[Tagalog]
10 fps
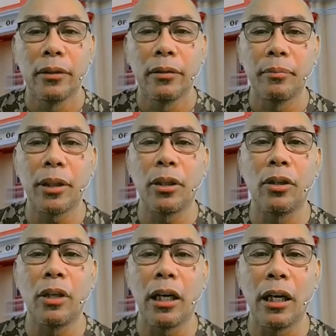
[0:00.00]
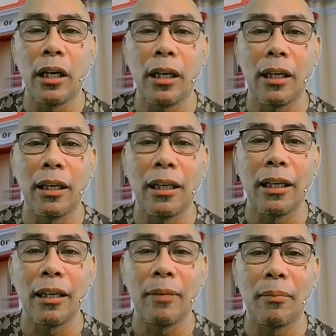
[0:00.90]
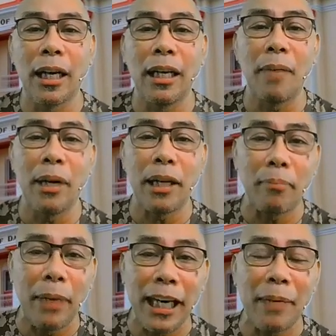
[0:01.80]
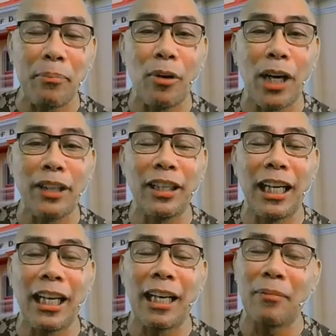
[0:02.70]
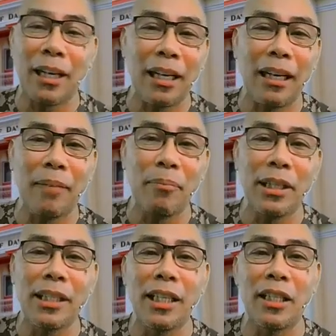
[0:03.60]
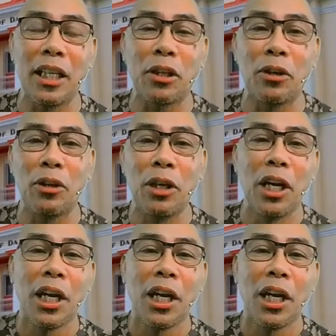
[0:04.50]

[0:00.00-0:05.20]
pero uh, maganda balik-balik na po ang ano na ang mga business dito.